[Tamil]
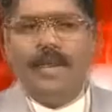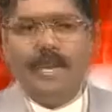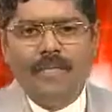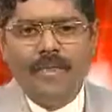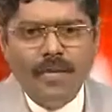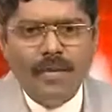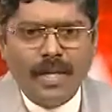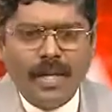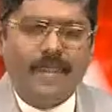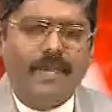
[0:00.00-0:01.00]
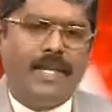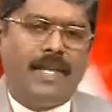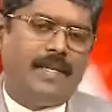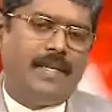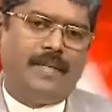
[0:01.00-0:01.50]
எவ்வளவு
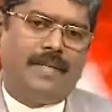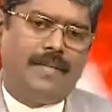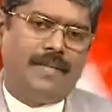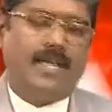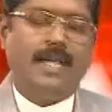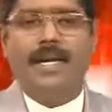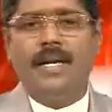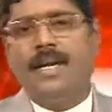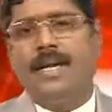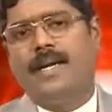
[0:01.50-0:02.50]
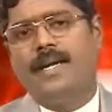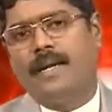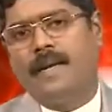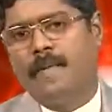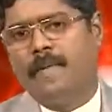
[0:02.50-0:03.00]
நிறைவேறியது சிலர் என்னன்றாங்கன்னா
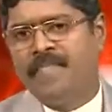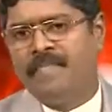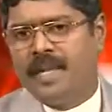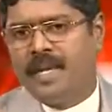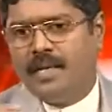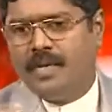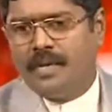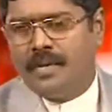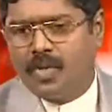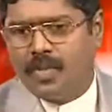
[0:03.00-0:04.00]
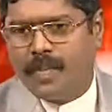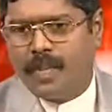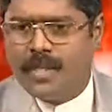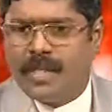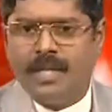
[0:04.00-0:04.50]
இயேசு கிறிஸ்துவை
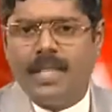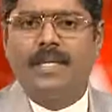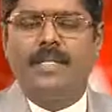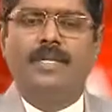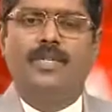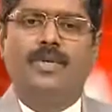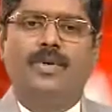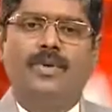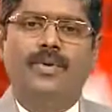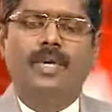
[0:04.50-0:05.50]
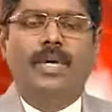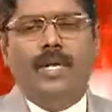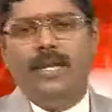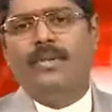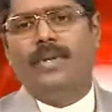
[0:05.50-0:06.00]
பற்றிய தீர்க்க தரிசனம்
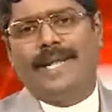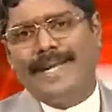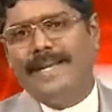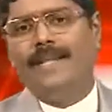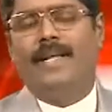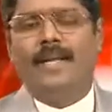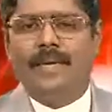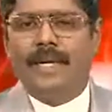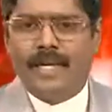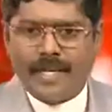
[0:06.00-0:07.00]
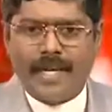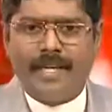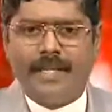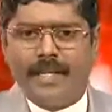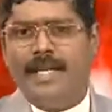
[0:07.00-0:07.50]
இன்னும் நிறைய நிறைவேறிக்கிட்டே
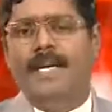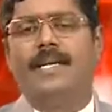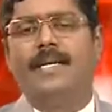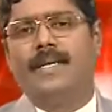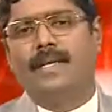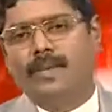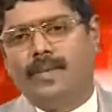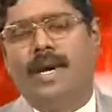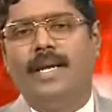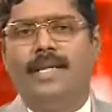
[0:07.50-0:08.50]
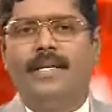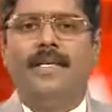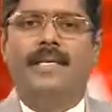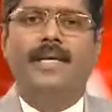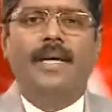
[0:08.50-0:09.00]
இருக்குது இன்றைக்கி இருக்குது இன்னும் நாளைக்கு
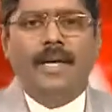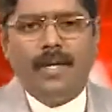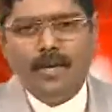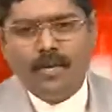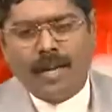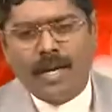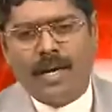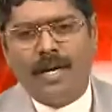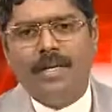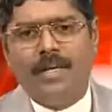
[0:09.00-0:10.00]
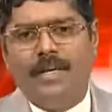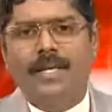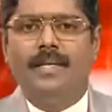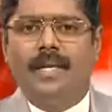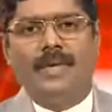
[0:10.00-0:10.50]
இருக்குது இன்னும் பல ஆண்டுகளுக்கு
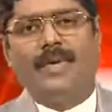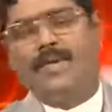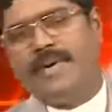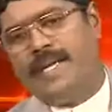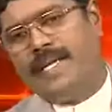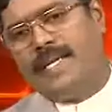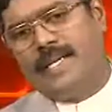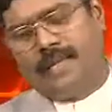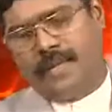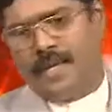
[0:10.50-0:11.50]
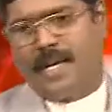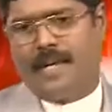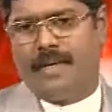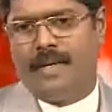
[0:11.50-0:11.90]
அது நிறைவேற வேண்டியிருக்கு அப்படின்றாங்க